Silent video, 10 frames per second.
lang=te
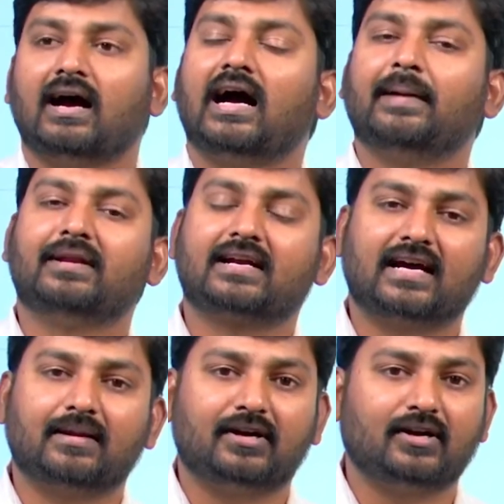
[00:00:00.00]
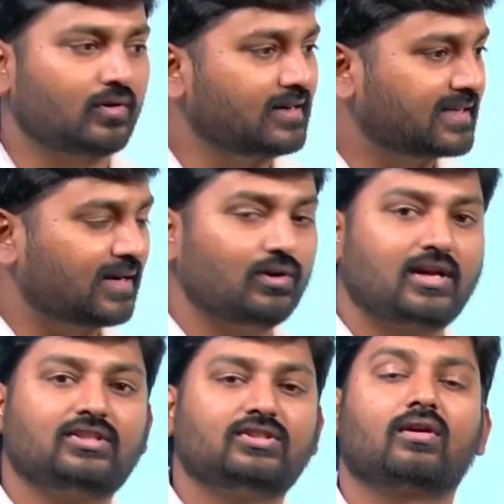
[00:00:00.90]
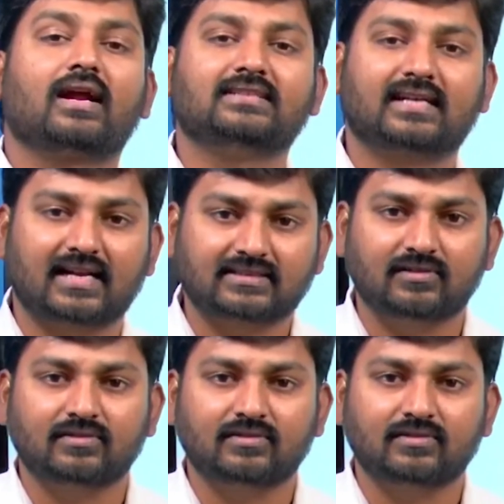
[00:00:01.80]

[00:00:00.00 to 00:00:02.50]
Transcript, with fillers: అమెరికాలో పండుకొనిడ కౌలుకిచ్చినోడు రైతు ఎట్లయితాడు